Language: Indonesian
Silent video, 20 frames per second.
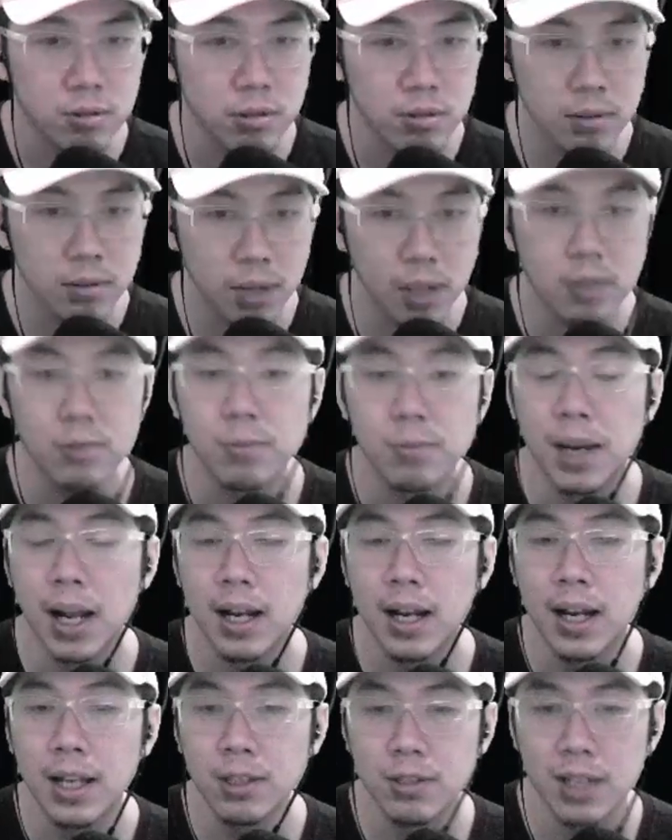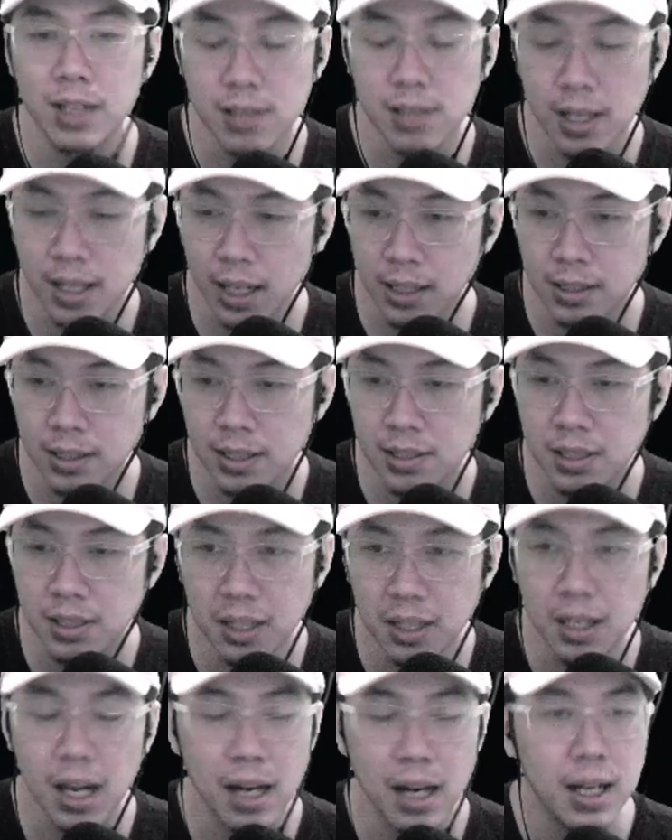uh, cuman ada itu ya sayang di
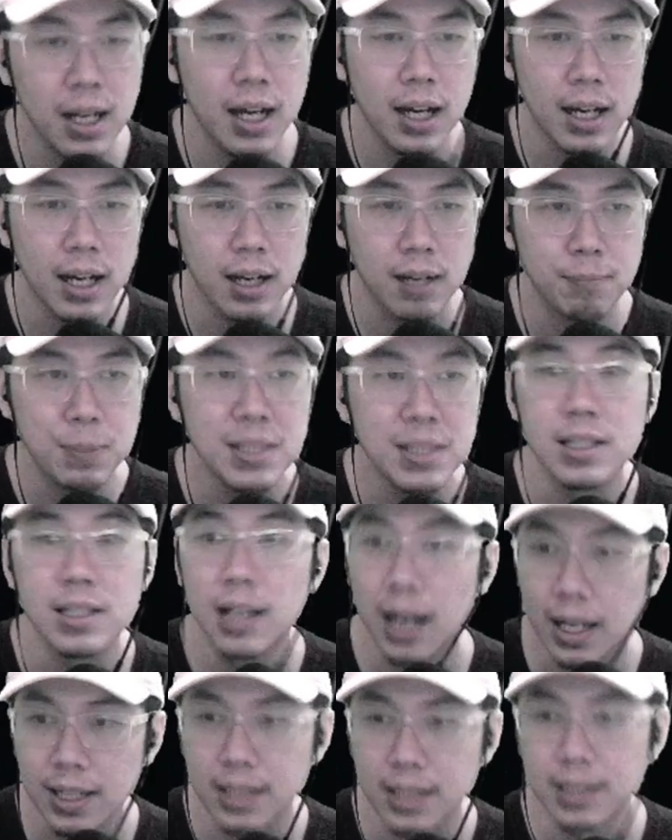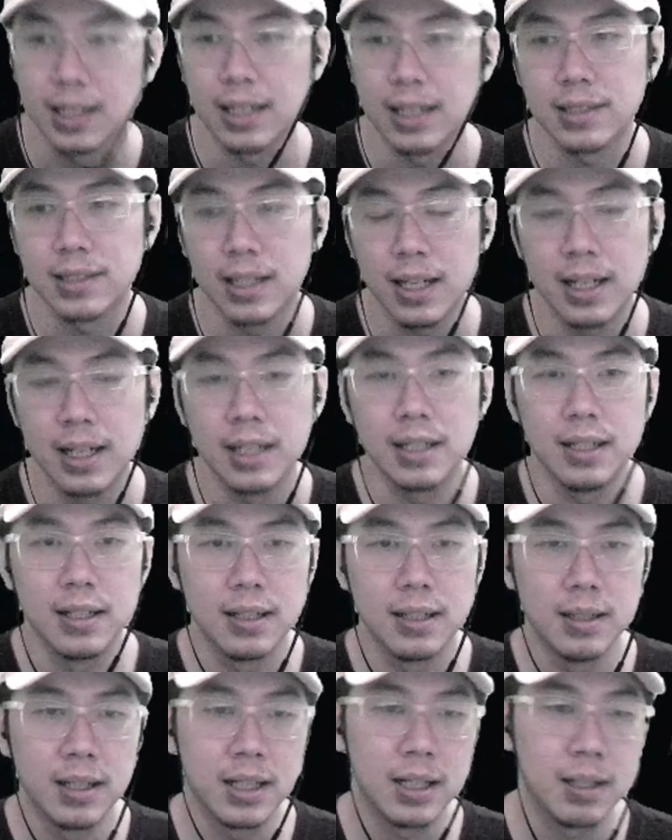sini nggak ada PC client ya sayang
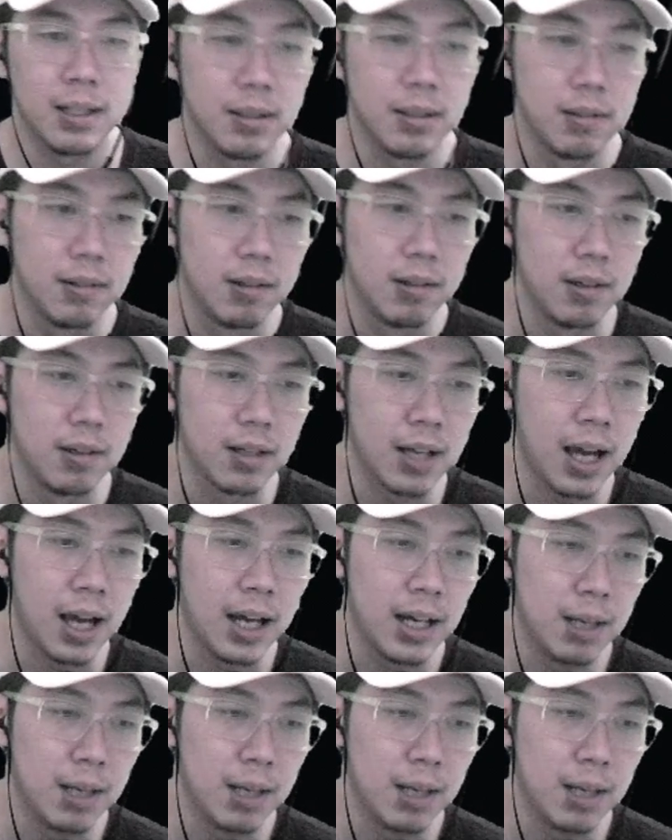uh, nggak ada